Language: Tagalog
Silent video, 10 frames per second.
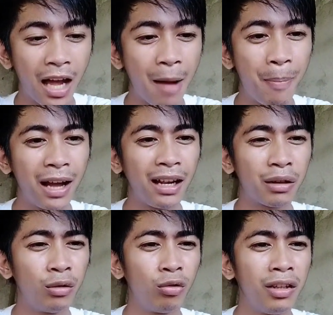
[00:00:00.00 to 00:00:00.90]

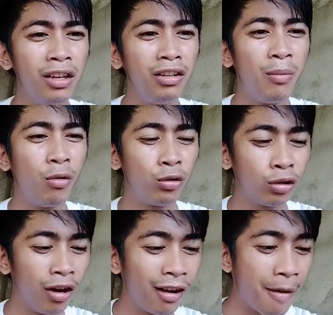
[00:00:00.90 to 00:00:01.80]
Napakalakas ng sili. Demonyo
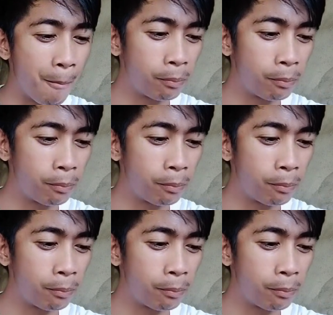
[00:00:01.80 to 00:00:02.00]
talaga.